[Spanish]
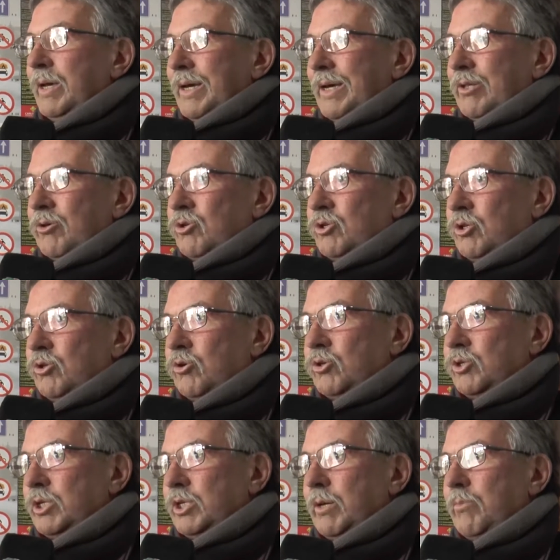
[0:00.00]
Entonces todo
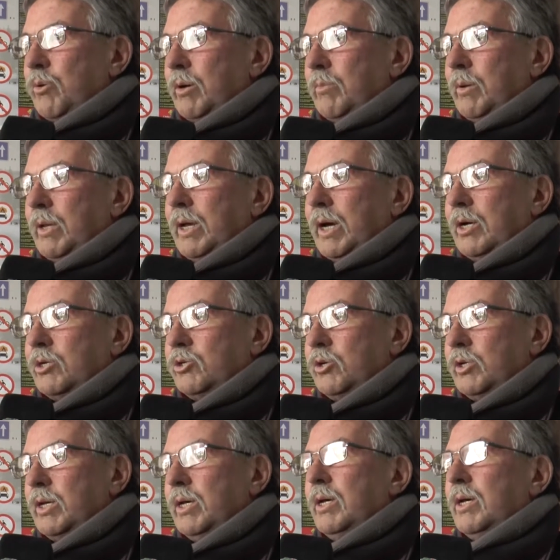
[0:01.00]
ese tipo de
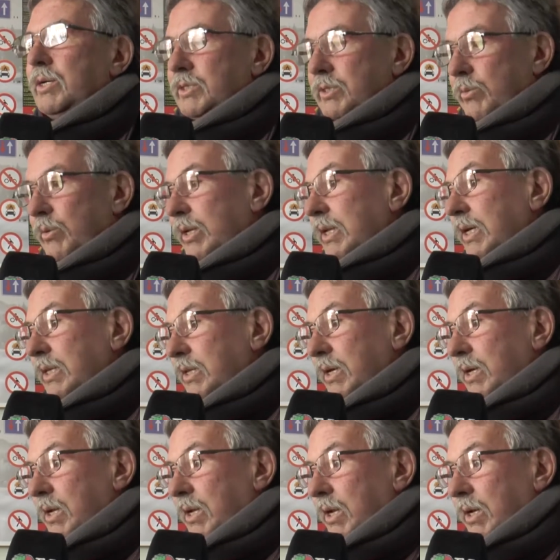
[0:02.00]
aplicaciones, si bien las
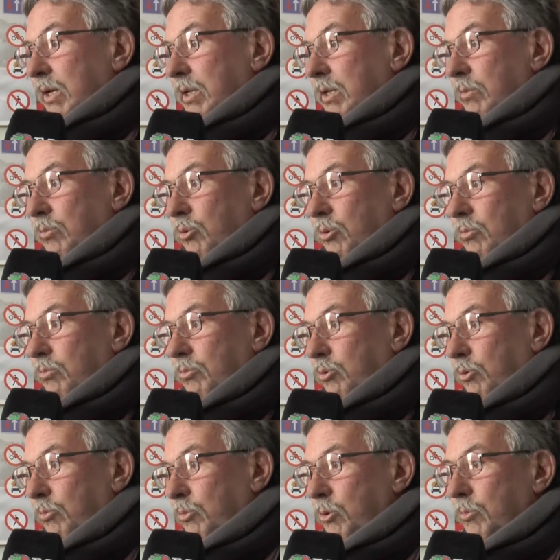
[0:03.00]
tienen la gente por,
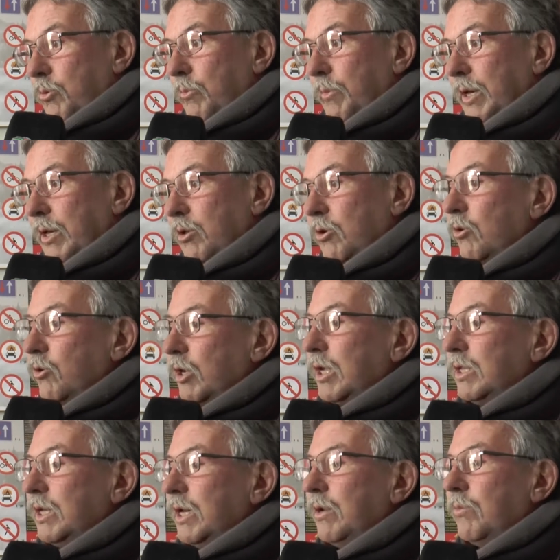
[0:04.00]
por propios medios, no
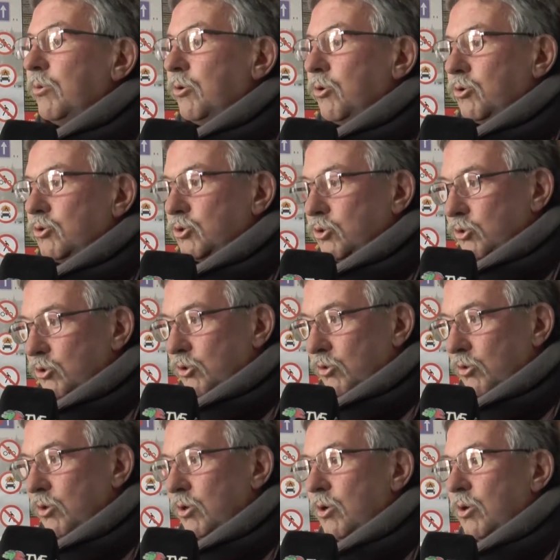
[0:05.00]
las tenemos
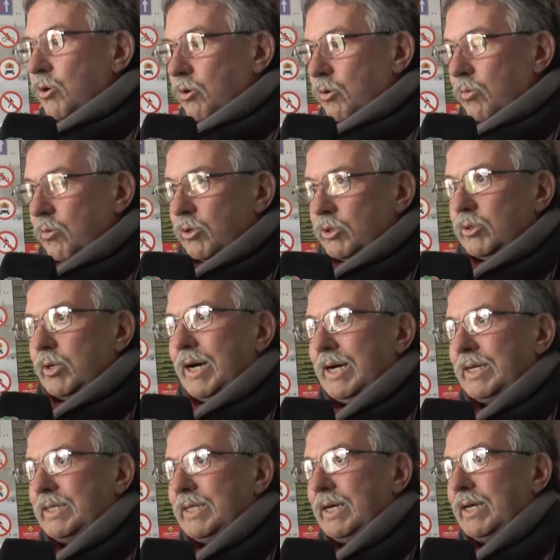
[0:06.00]
nosotros como eso,
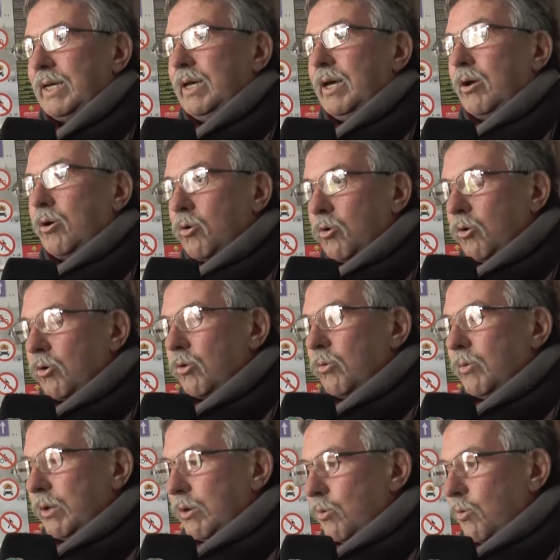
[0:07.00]
hasta que
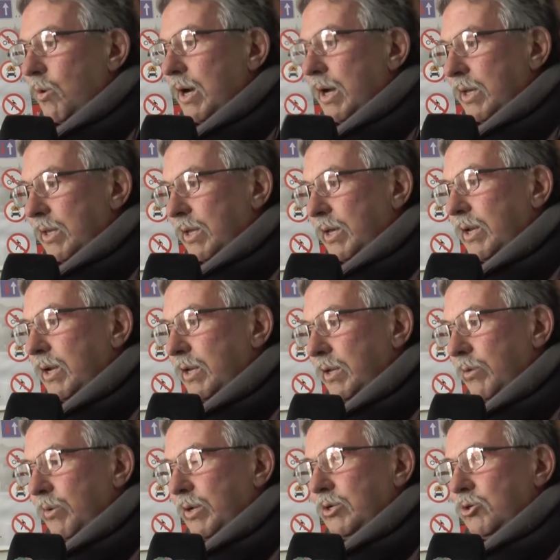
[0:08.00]
Córdoba no adhiera a
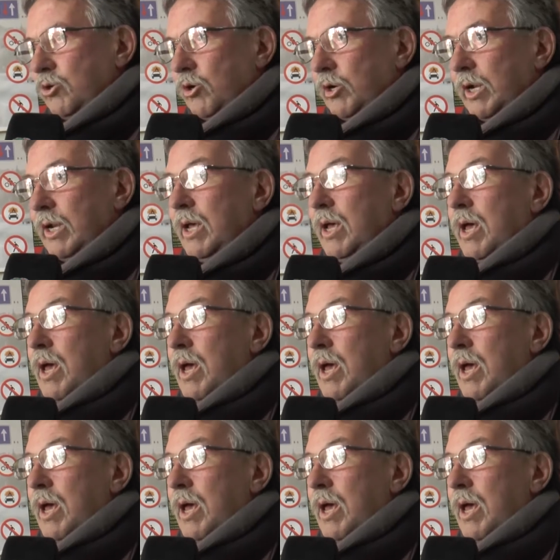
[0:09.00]
nivel nacional.